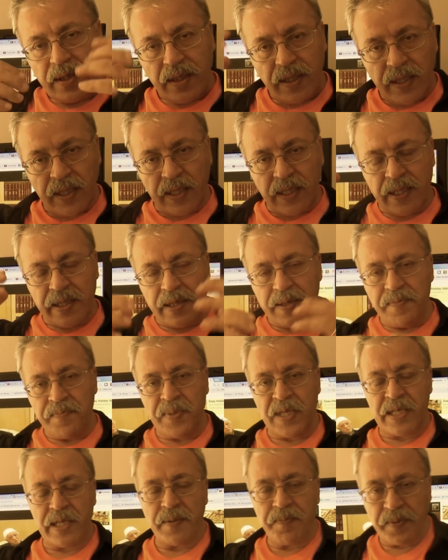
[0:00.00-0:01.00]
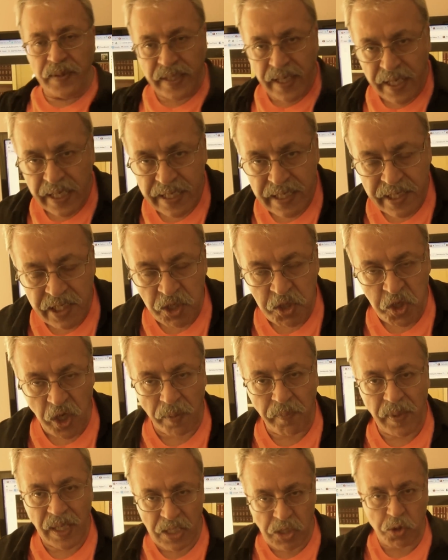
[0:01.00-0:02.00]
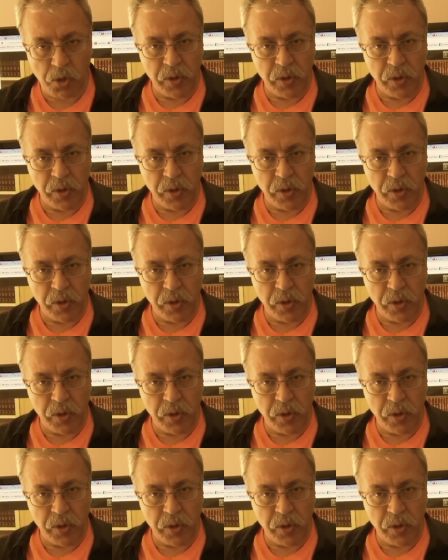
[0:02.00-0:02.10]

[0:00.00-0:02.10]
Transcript: Ee, bir ipte iki cambaz